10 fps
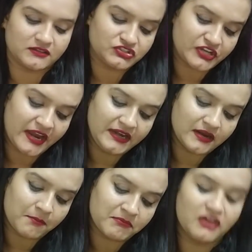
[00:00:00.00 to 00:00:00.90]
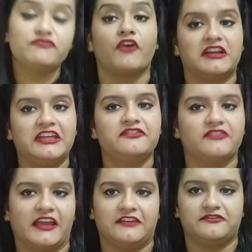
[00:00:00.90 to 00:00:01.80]
शेड नंबर
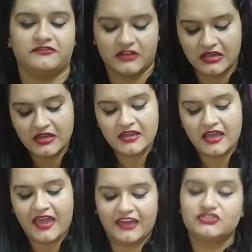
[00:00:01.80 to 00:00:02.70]
45